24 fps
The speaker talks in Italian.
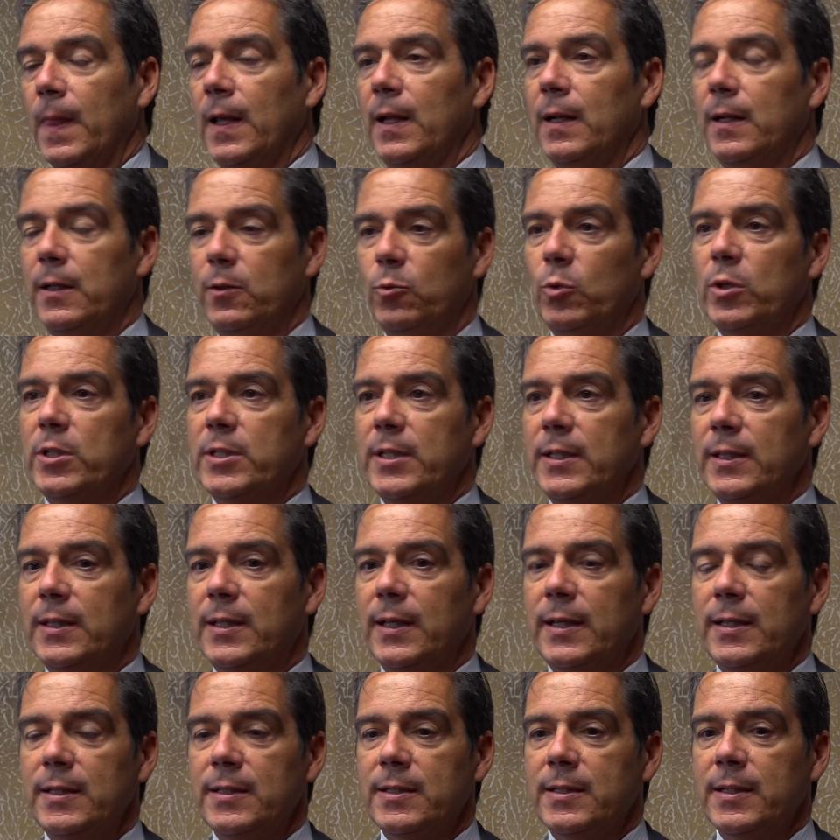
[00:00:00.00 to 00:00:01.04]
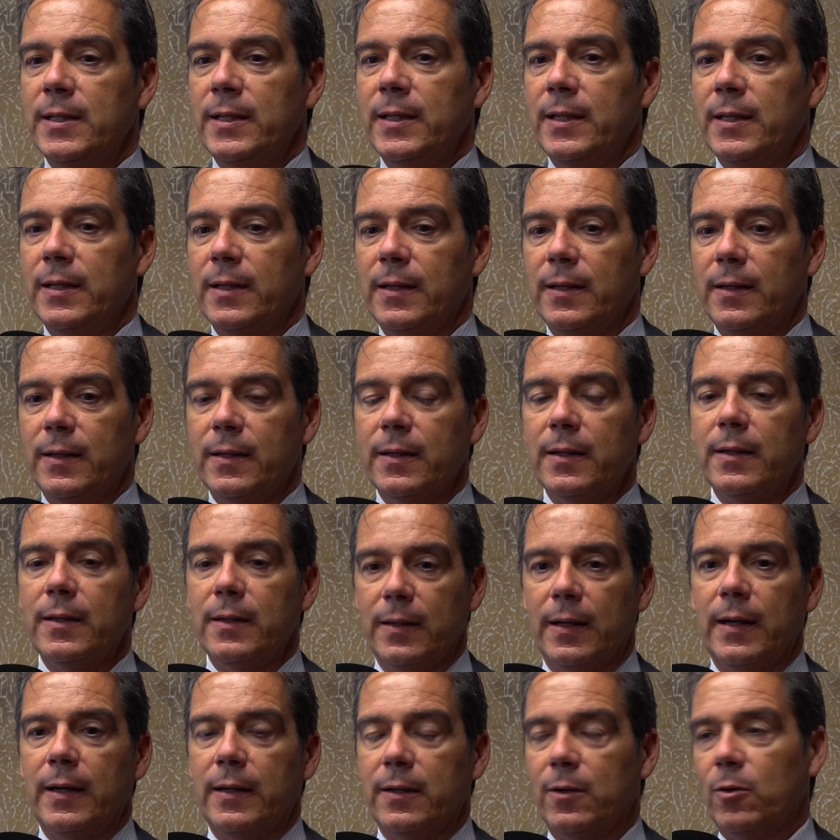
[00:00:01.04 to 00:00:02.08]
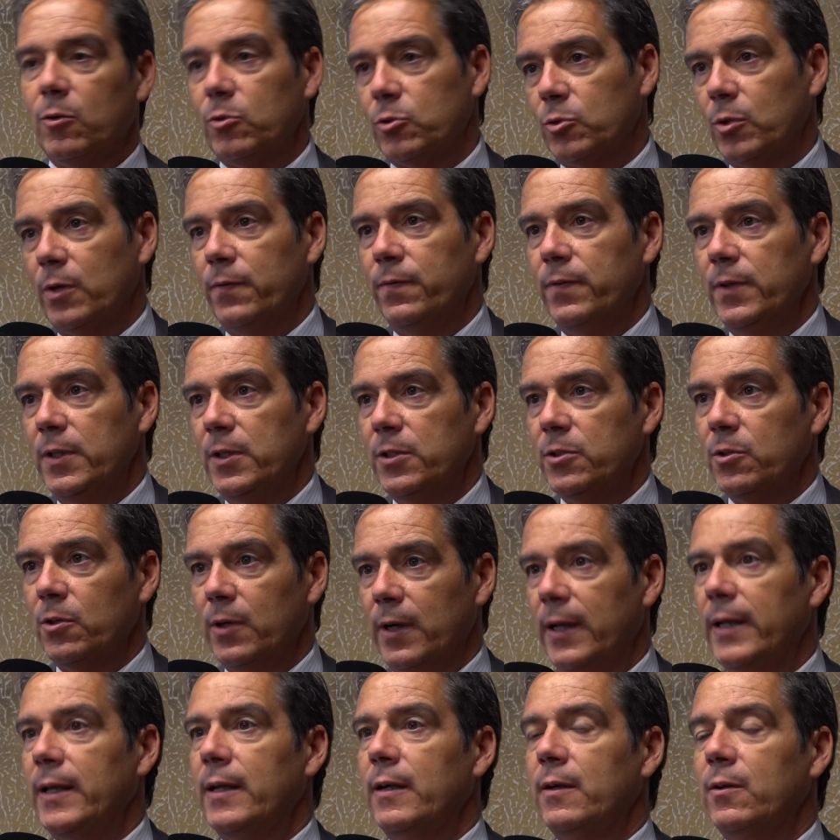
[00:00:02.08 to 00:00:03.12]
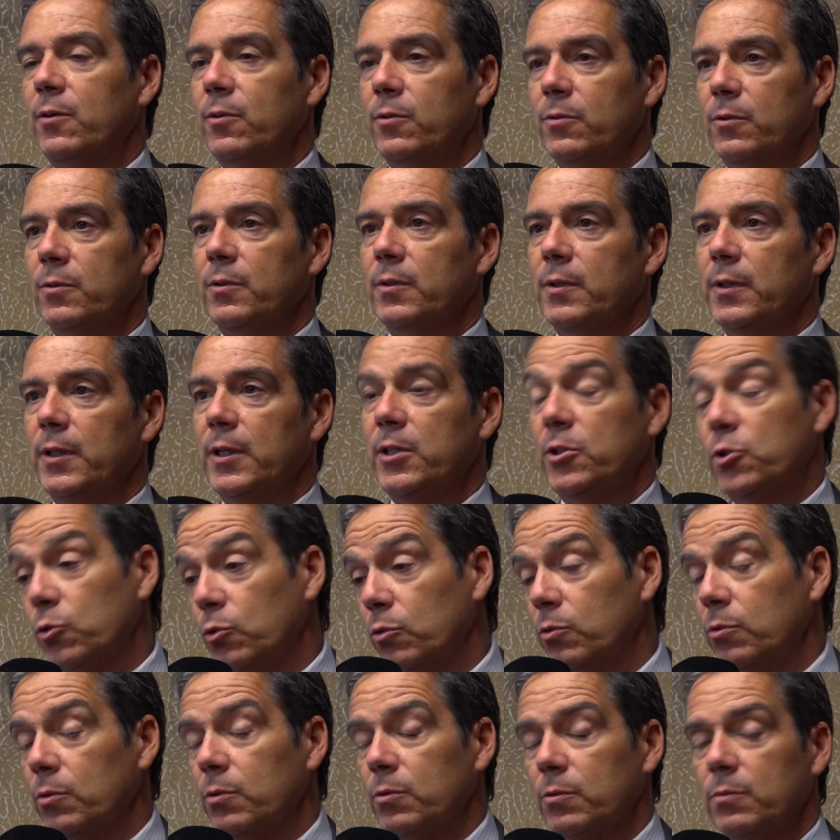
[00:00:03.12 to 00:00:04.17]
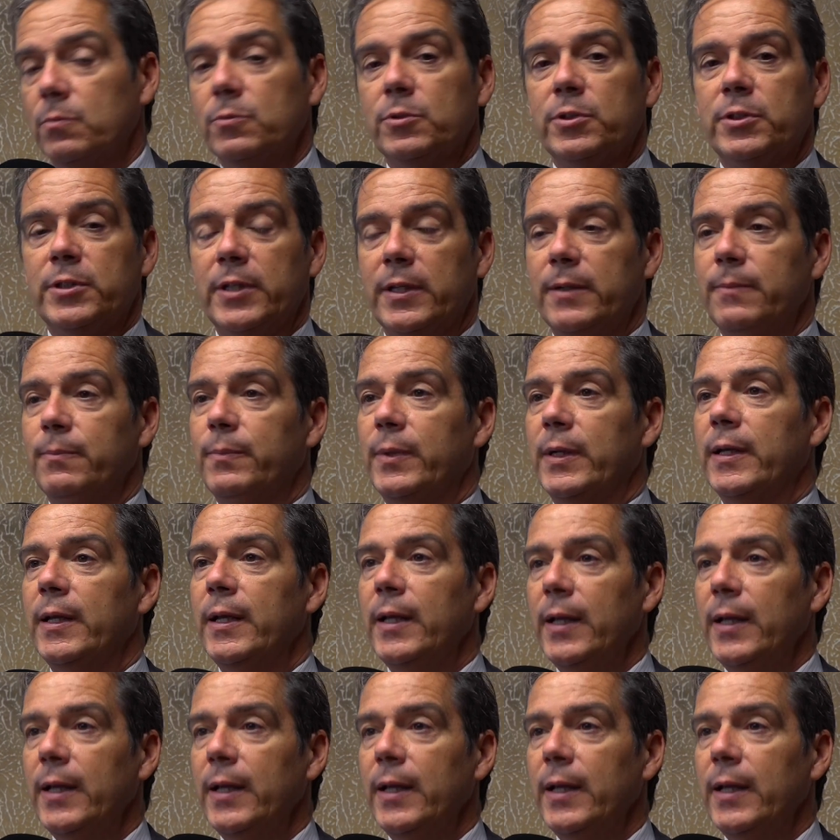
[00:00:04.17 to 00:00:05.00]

Le due sentenze, a nostro avviso, erano e sono sempre